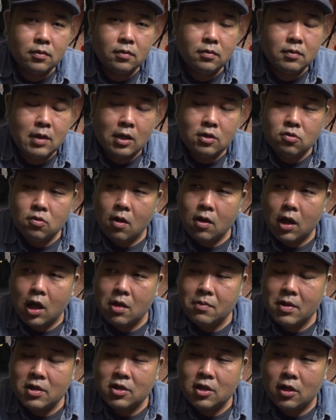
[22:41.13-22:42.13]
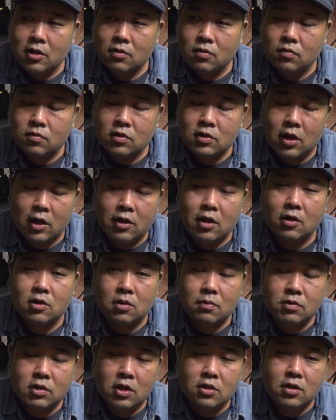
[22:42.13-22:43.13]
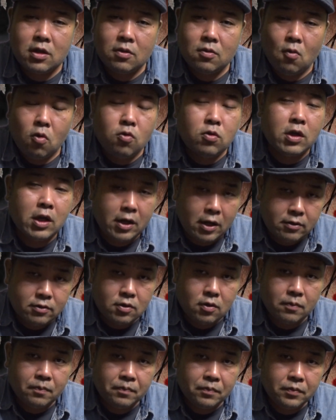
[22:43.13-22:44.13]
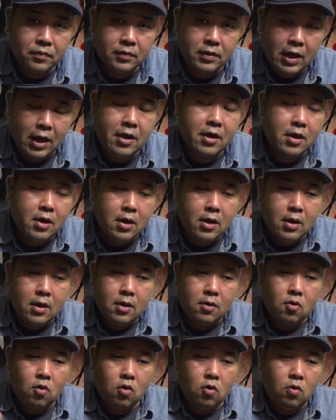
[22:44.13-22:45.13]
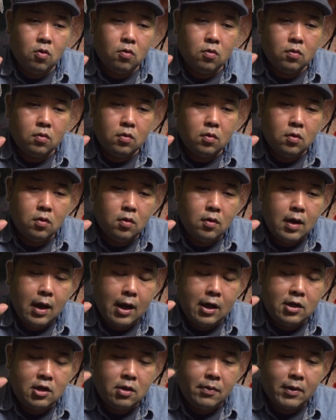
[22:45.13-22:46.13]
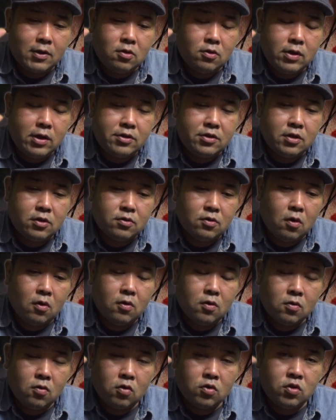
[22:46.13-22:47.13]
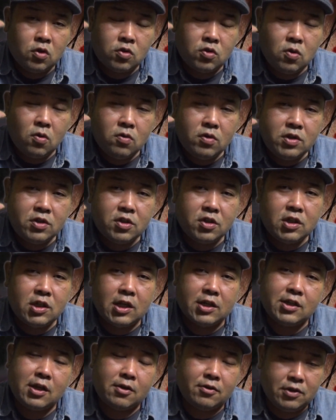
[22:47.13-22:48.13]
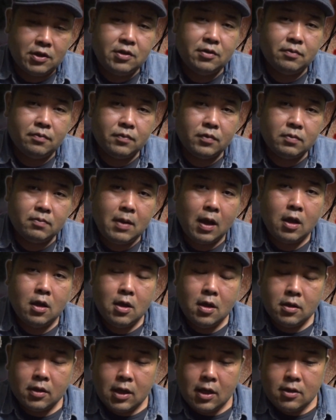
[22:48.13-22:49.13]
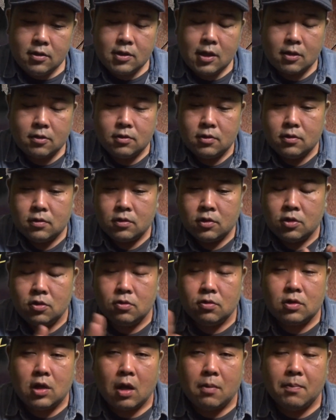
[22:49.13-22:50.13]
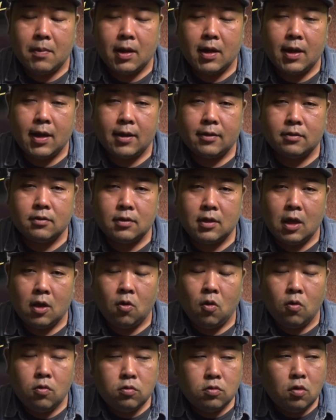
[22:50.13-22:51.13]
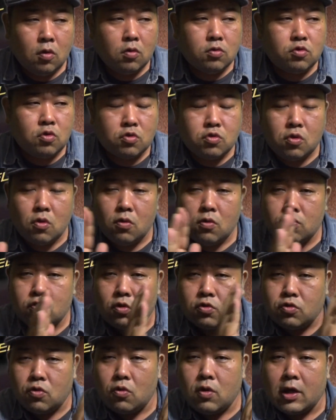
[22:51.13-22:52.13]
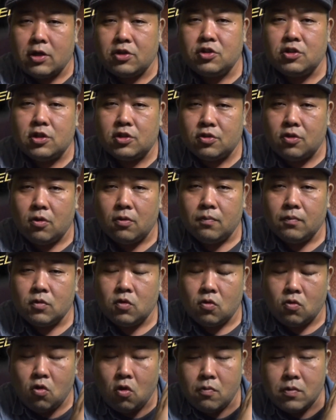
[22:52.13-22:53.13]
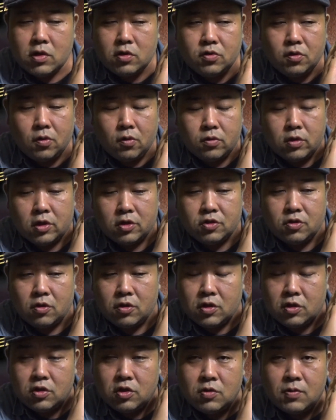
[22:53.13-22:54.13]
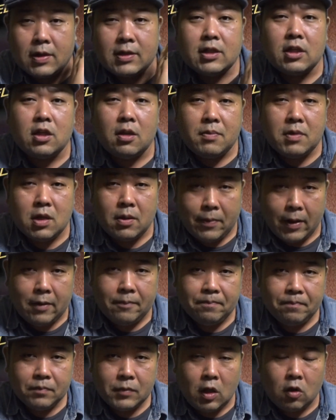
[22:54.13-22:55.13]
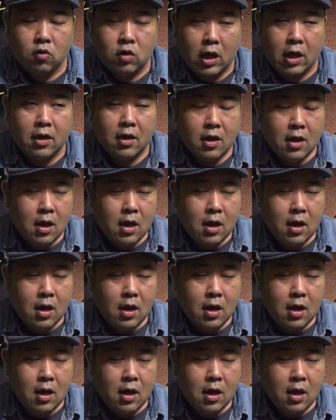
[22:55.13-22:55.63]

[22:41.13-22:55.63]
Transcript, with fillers: 謎が解明されなく、されなくても全然 オーケー なんですよ。で、この「アリータバトルエンジェル」のこれ序章に過ぎない作品、まあ原作きゅうかんまであって、本当の序章の序章らしいんですよ。このコミック読んでる人に言わせてみれば。なので